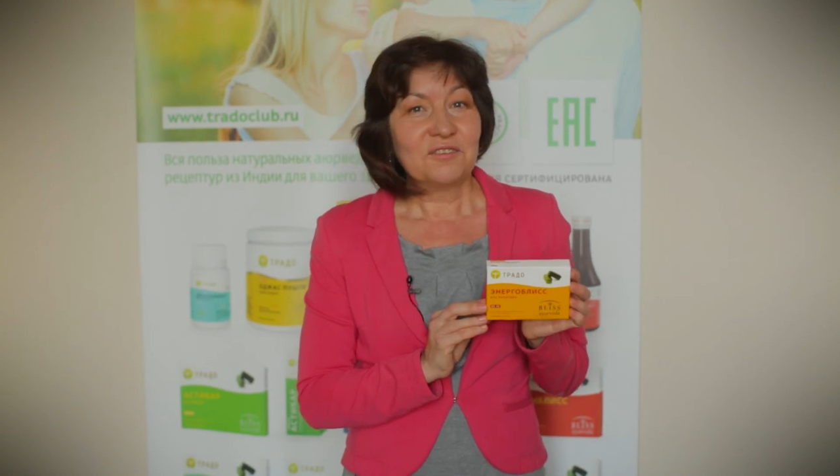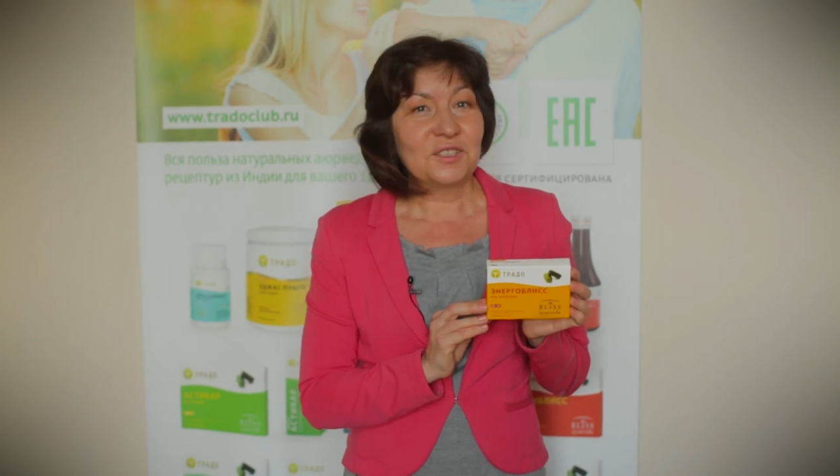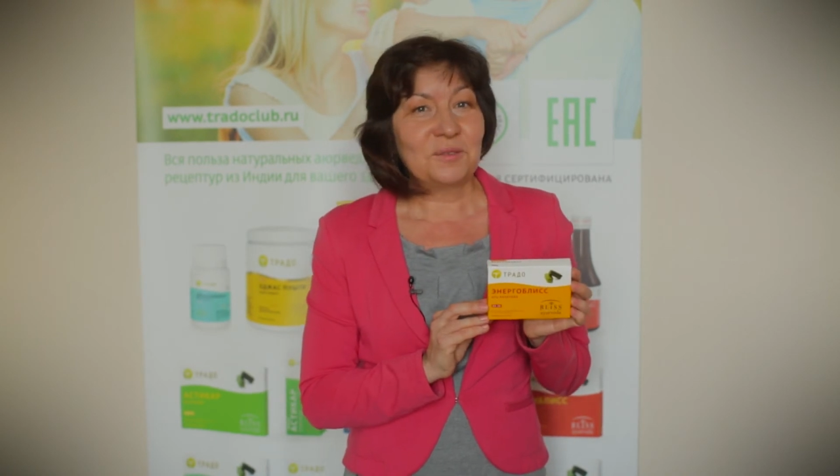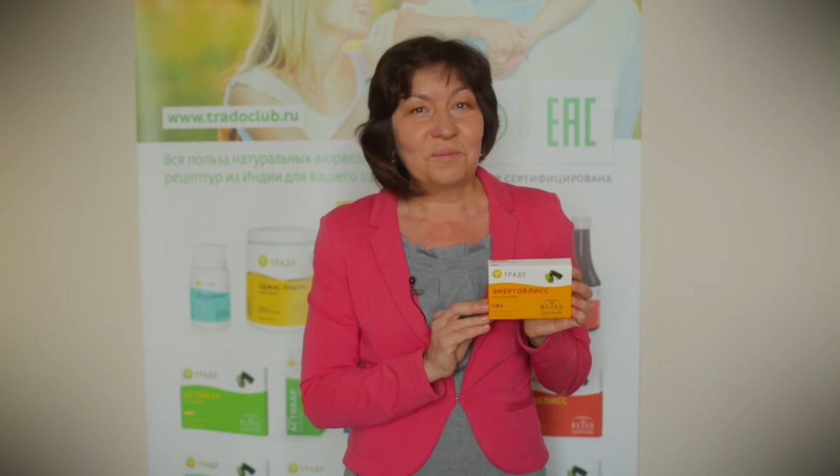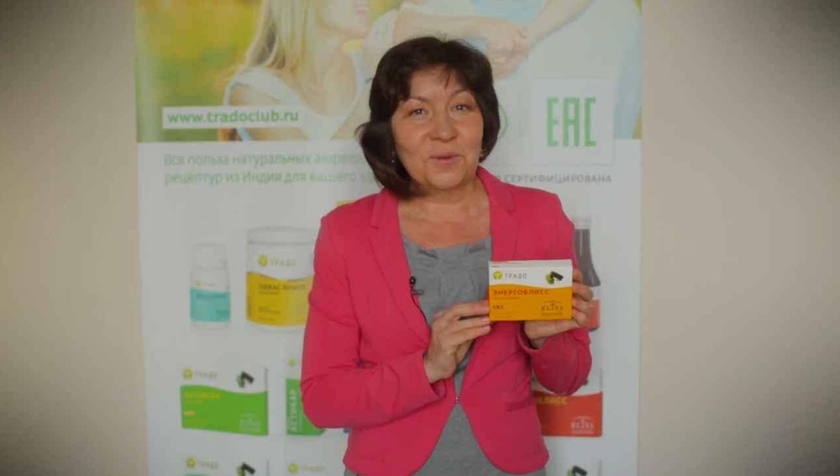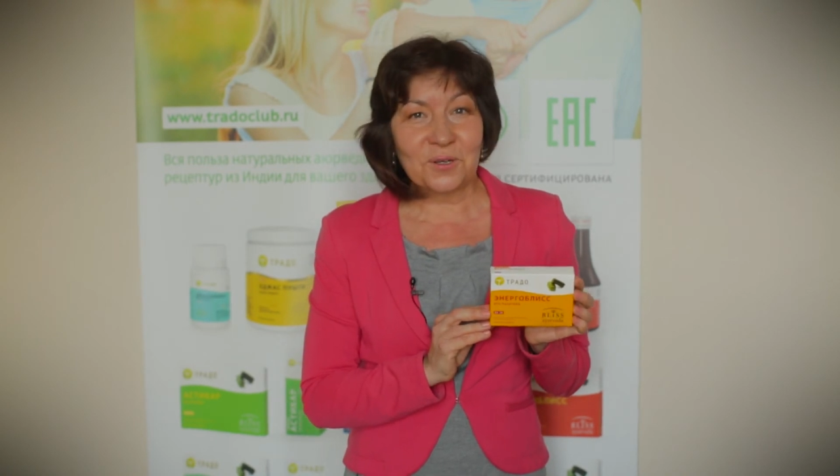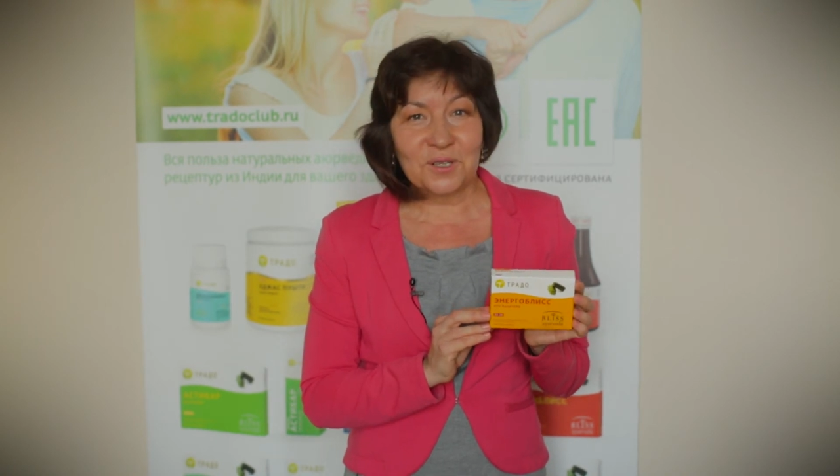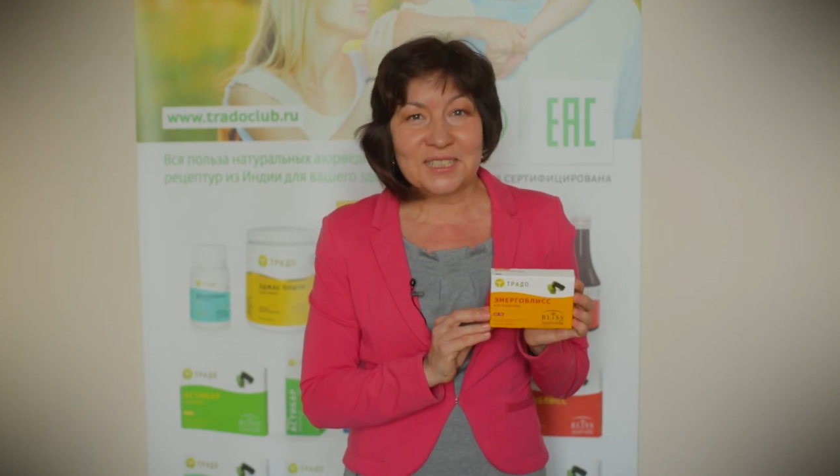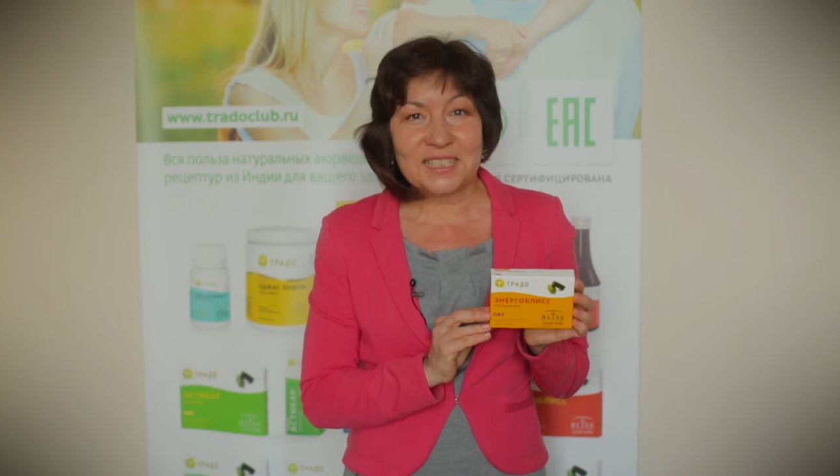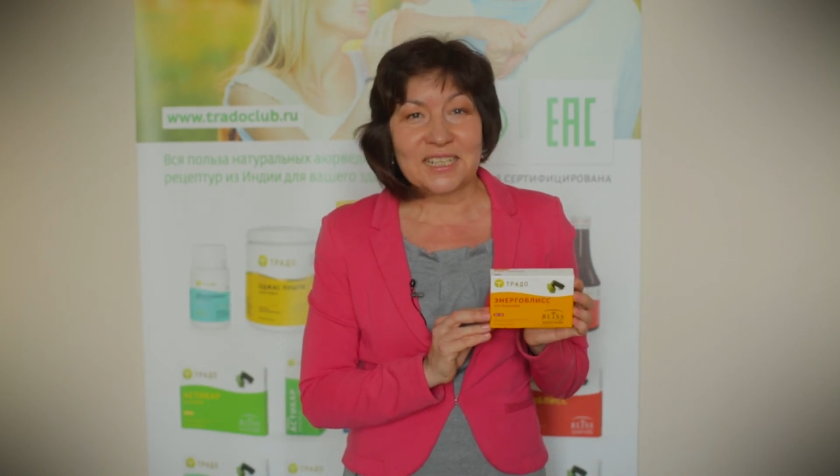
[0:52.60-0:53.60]
Вот
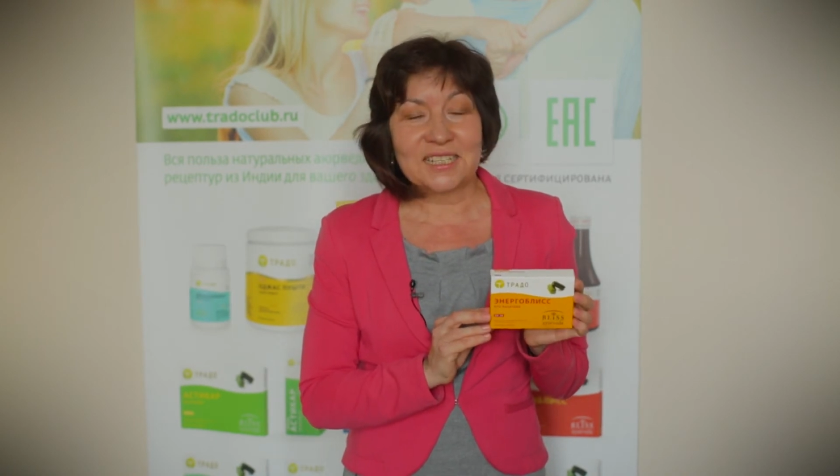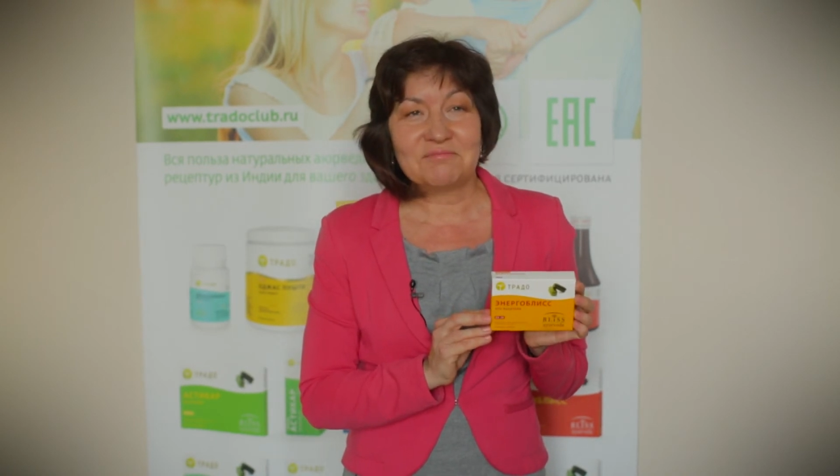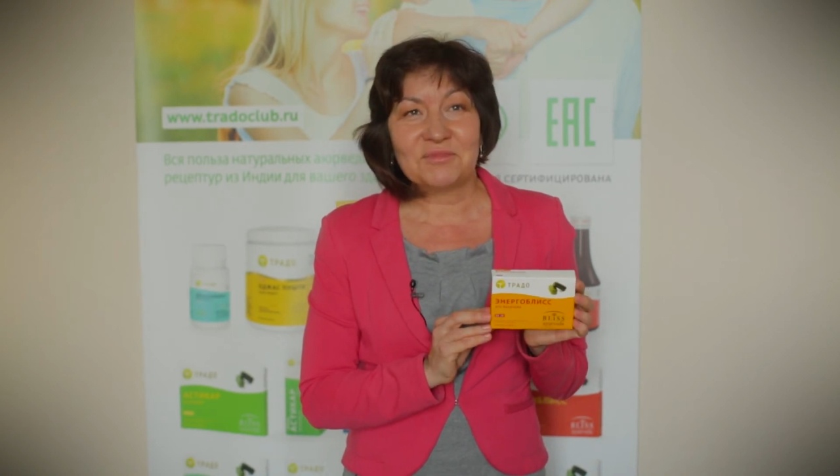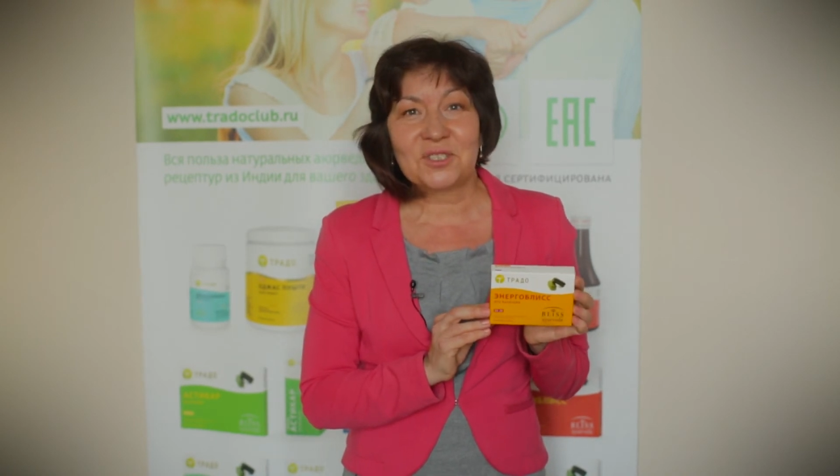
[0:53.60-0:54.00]
просто